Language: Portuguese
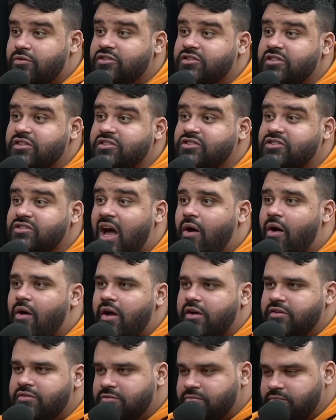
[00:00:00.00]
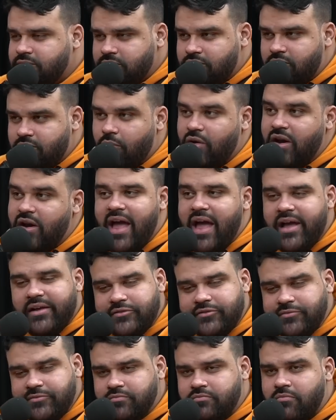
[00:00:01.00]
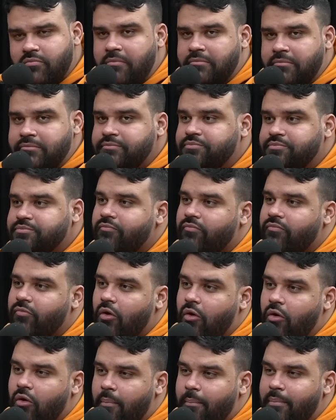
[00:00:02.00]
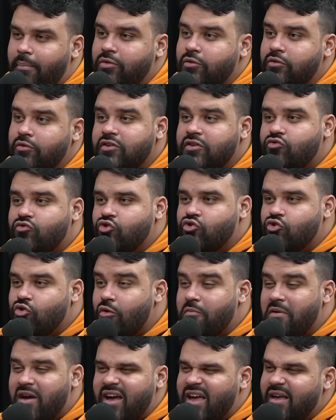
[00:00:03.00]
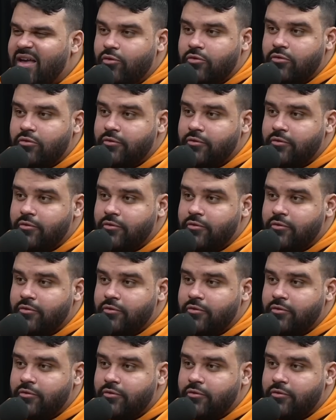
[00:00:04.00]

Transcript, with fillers: Star Horizon. Moleque. Minuto antes do jogo, me caguei muito.